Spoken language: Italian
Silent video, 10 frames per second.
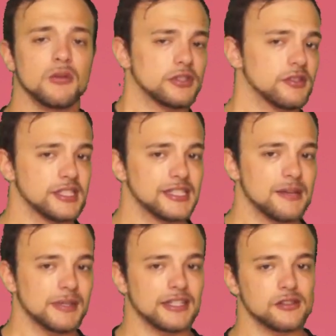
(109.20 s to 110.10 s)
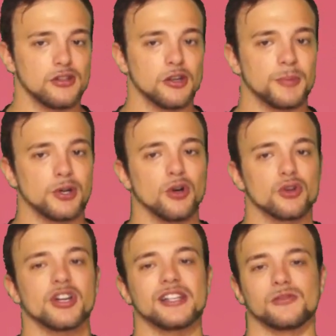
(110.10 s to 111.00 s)
Questo sistema da solo però
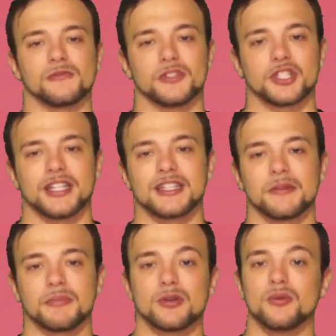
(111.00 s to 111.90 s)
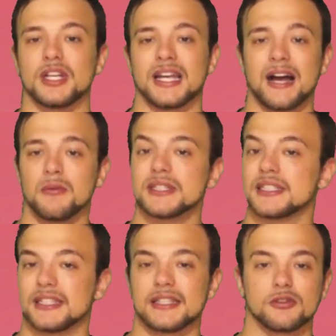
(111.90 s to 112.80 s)
non è sufficiente, per cui l'acqua
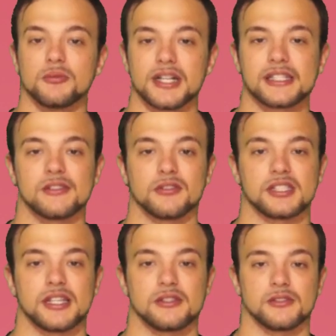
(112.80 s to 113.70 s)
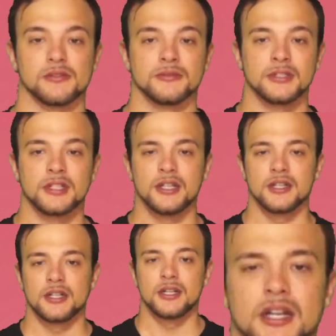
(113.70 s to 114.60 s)
tende ad accumularsi lo stesso.
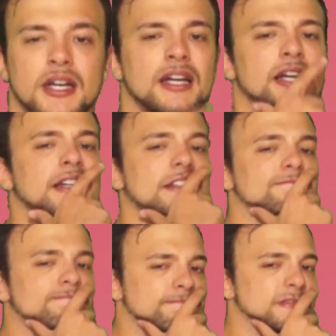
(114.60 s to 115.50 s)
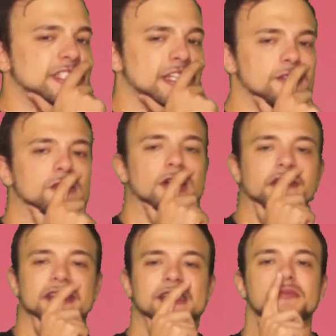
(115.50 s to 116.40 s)
Mm, se solo
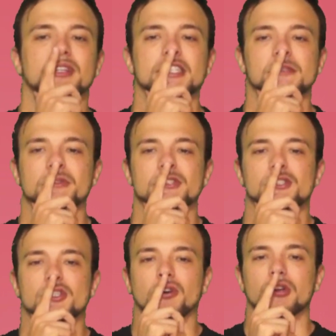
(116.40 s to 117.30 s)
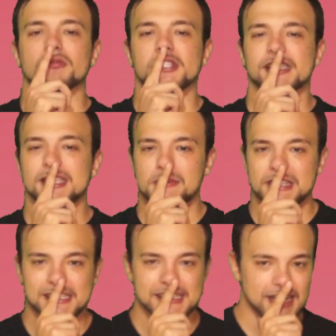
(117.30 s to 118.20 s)
avessimo a disposizione un sistema
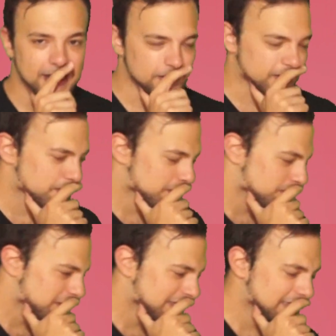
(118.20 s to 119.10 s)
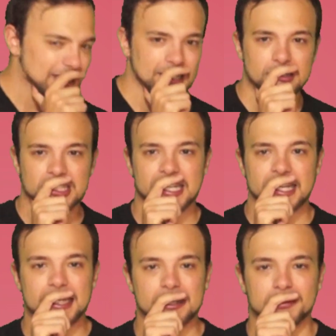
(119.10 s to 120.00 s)
di scarico che permette di raccogliere
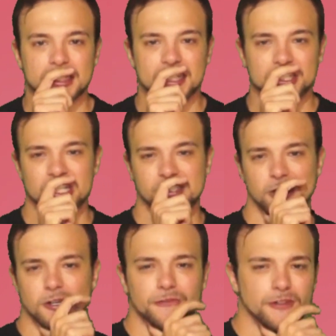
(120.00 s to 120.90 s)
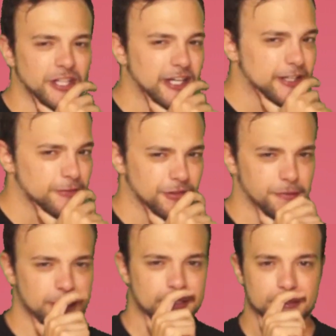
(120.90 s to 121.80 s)
i liquidi in eccesso e convogliarli
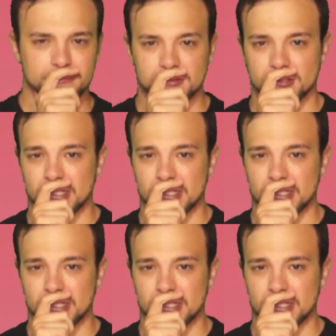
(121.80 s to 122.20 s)
nuovamente nel flusso